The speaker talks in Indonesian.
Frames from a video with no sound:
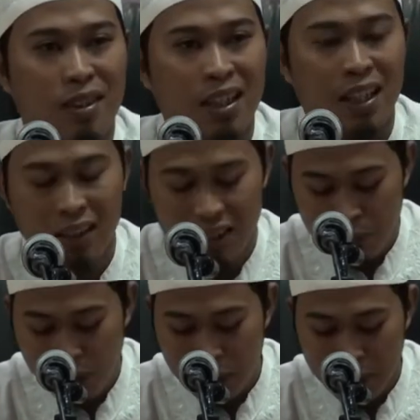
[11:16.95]
Ya, kita
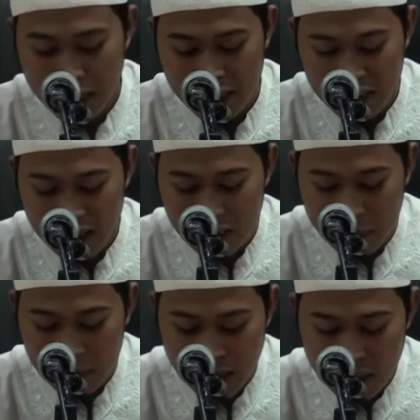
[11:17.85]
sampai kepada ayat ini
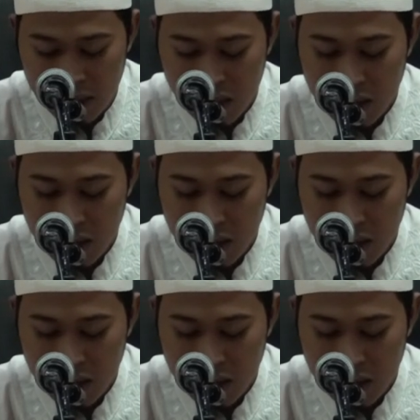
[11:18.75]
kemarin.